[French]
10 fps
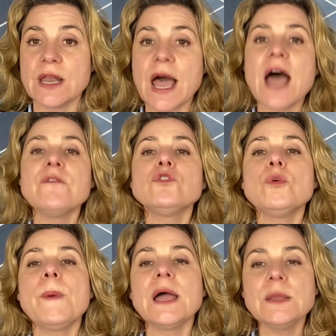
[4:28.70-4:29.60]
Avant
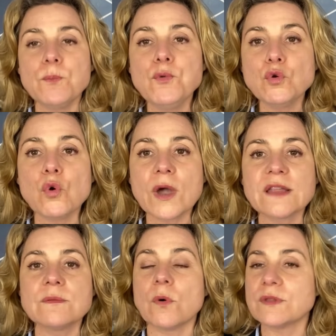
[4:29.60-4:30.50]
de parler plus
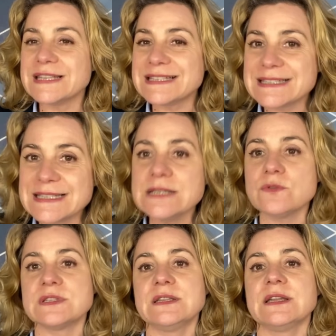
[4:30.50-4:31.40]
concrètement des signes
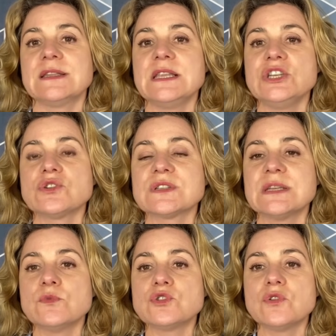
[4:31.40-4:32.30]
de cette intelligence
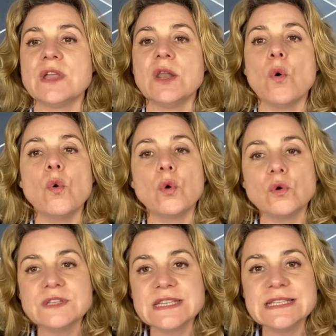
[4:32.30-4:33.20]
émotionnelle au
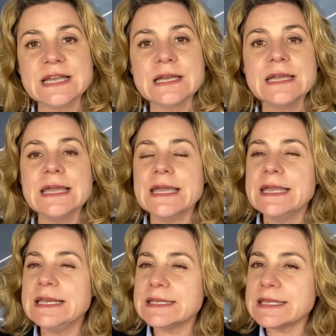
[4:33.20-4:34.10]
quotidien,
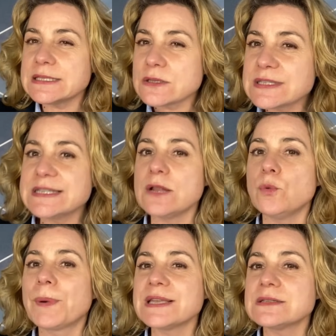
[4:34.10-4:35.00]
il est essentiel
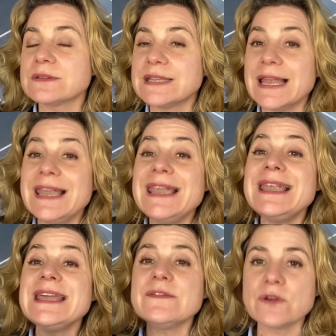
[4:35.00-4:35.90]
de présenter
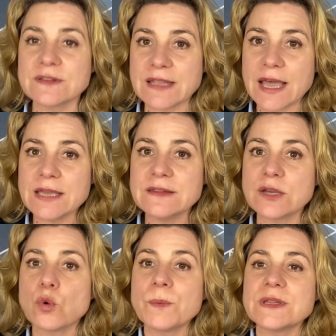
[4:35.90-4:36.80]
l'éventail
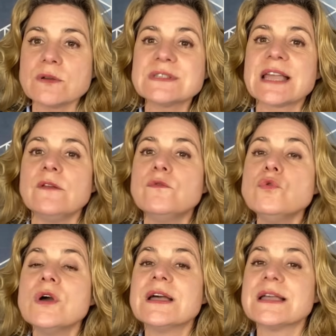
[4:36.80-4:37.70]
des compétences qu'elle
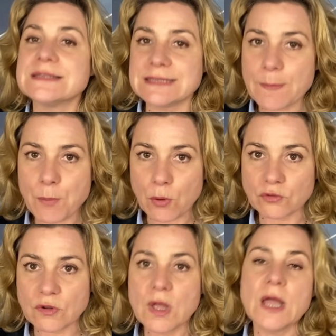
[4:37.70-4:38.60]
vous
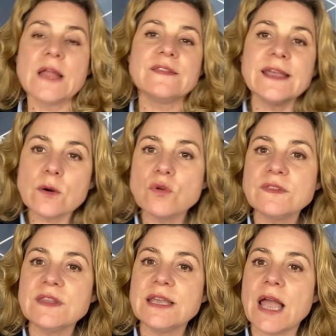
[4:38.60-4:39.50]
apporte. D'un
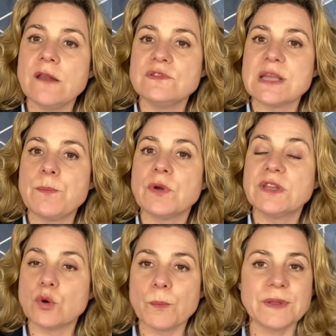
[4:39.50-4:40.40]
côté, elle vous apporte
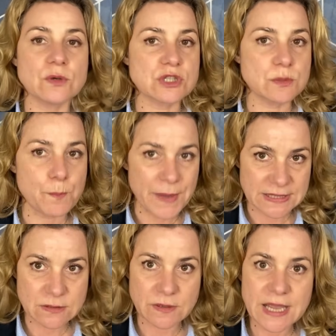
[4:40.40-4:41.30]
des compétences
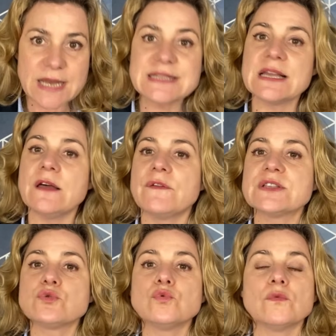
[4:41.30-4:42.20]
personnelles, c'est la
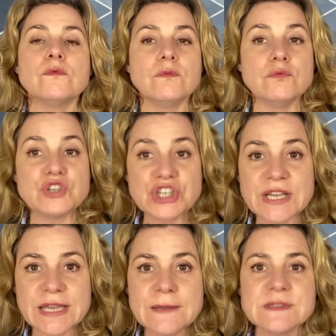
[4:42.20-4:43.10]
façon dont vous vous
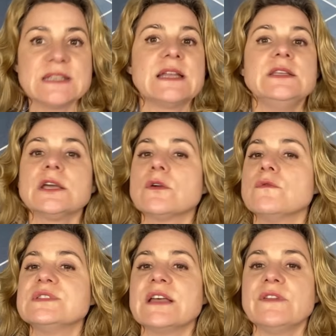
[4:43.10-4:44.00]
gérez, c'est-à-dire que
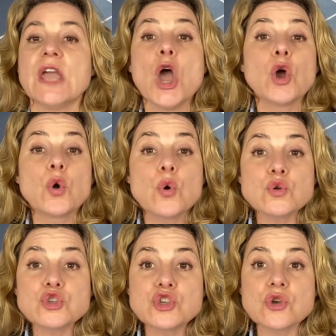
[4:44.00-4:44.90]
vous avez
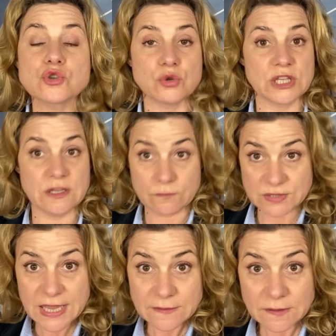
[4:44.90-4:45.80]
conscience de qui
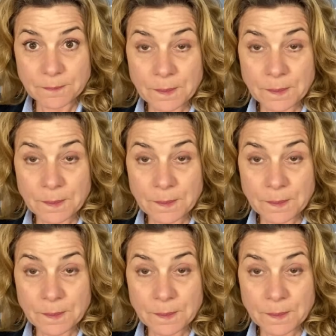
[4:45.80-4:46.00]
vous êtes,